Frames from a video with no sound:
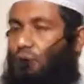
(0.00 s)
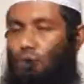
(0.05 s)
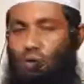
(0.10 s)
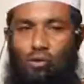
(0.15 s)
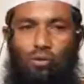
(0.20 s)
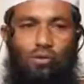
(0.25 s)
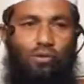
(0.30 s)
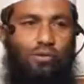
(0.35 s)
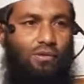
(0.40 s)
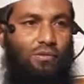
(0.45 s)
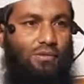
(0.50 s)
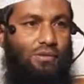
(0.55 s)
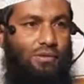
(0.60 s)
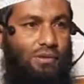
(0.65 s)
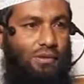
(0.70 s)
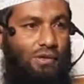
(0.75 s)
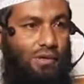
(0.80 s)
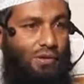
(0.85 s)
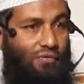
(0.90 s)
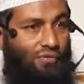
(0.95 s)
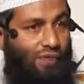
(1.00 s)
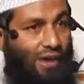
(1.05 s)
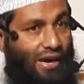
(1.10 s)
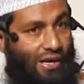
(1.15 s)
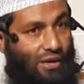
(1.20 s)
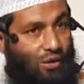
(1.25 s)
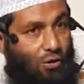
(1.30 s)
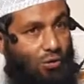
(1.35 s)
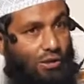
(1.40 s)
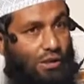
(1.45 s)
করলো
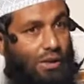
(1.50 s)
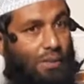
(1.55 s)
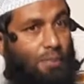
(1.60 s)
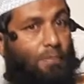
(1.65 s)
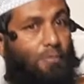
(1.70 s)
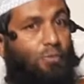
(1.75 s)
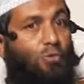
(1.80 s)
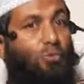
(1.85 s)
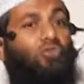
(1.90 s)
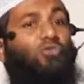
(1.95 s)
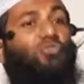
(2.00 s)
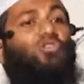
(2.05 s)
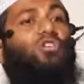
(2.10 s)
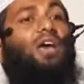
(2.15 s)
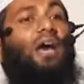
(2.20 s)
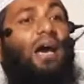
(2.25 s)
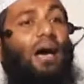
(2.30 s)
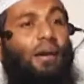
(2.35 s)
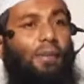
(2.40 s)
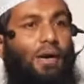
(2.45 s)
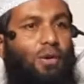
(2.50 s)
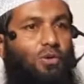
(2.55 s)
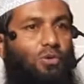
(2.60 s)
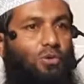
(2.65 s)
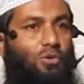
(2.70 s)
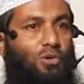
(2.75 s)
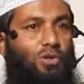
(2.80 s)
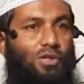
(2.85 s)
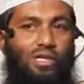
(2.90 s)
ফালিউতিম্মু সিয়ামাহু